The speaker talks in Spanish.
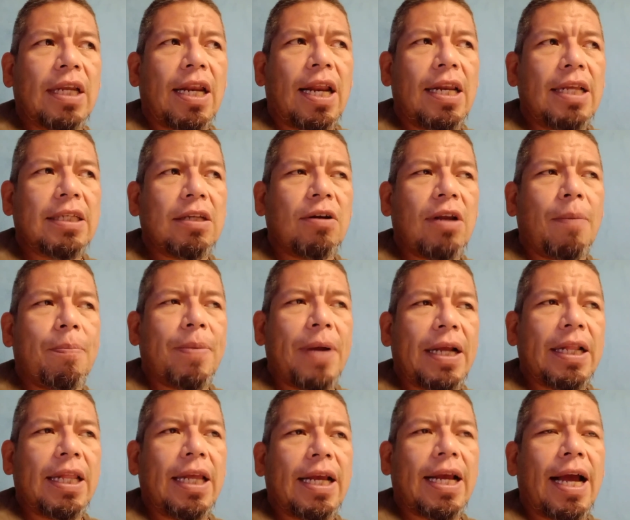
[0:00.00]
realiza una
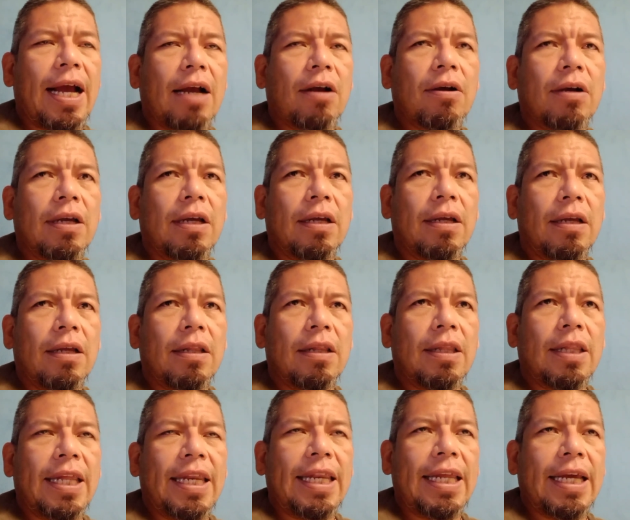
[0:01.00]
práctica eh,
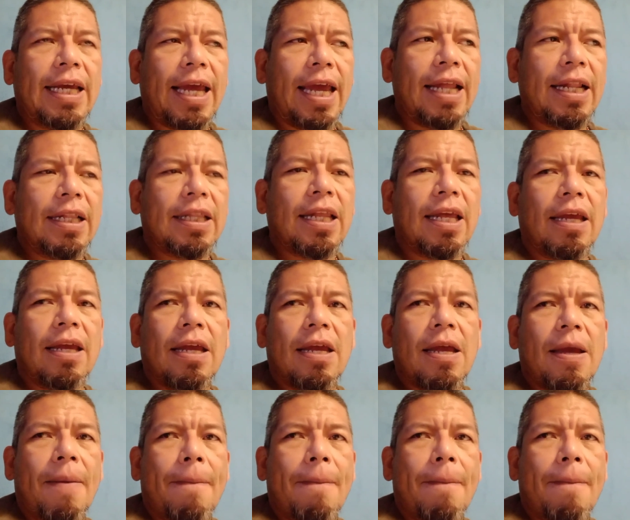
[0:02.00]
diligente,